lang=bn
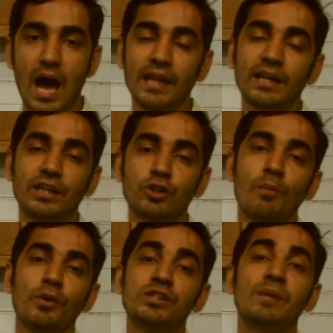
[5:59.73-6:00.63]
আরেকটি
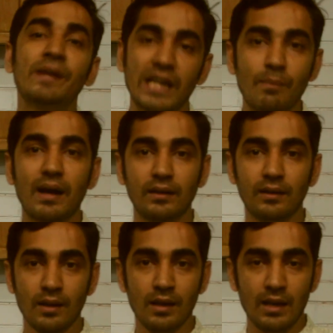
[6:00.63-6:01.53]
সময় হচ্ছে বিনির্মাণ
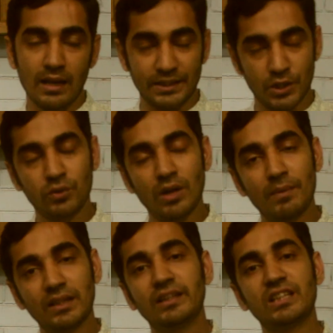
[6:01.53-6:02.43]
যেহেতু
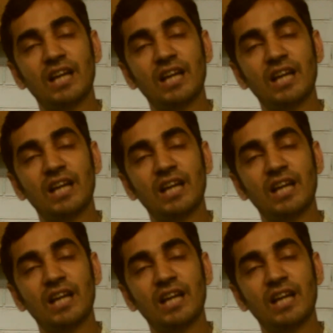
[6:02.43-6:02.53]
আমাদের দেশ